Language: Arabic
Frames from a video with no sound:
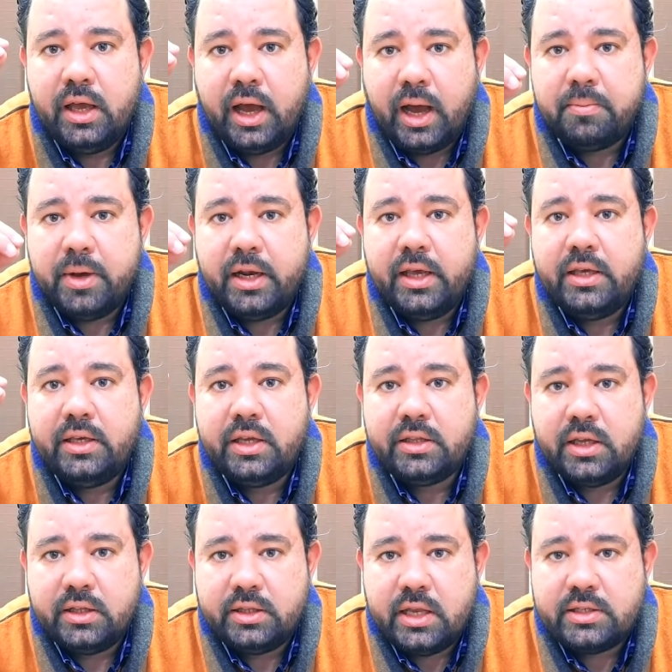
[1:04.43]
عملية
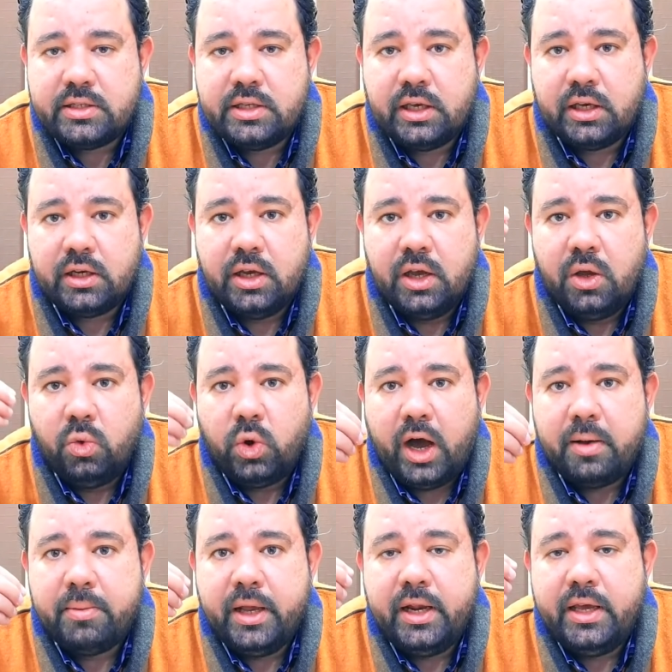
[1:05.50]
التسنين
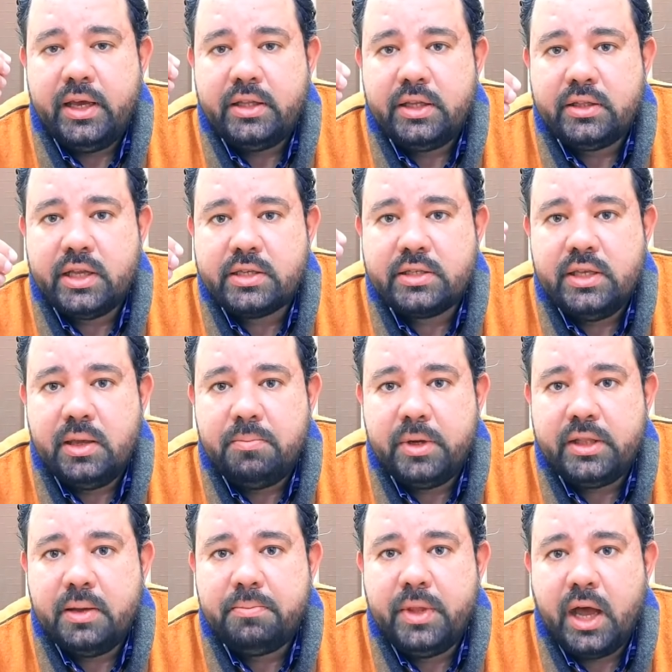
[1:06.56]
وعملية التسنين
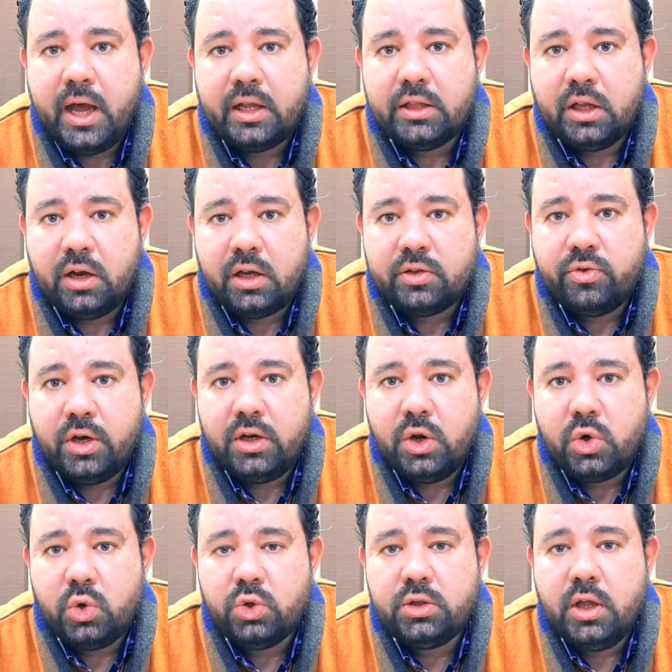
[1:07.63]
بتبدأ عند الأطفال
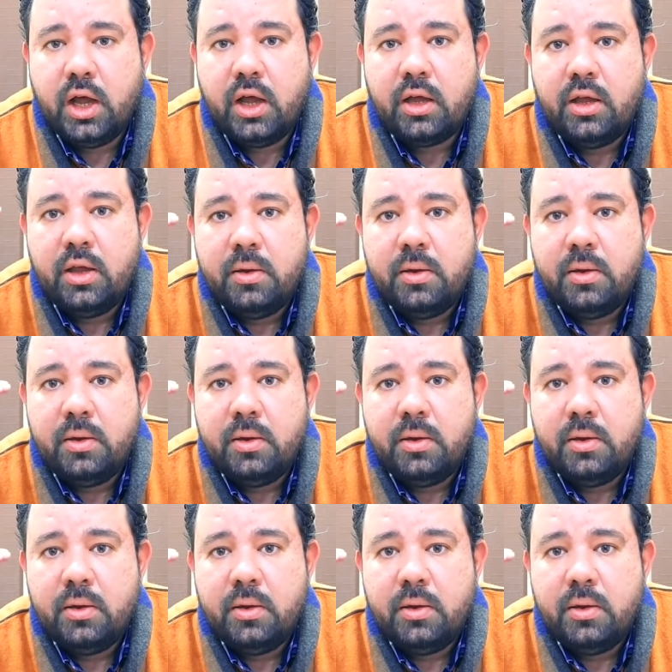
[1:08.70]
الرضع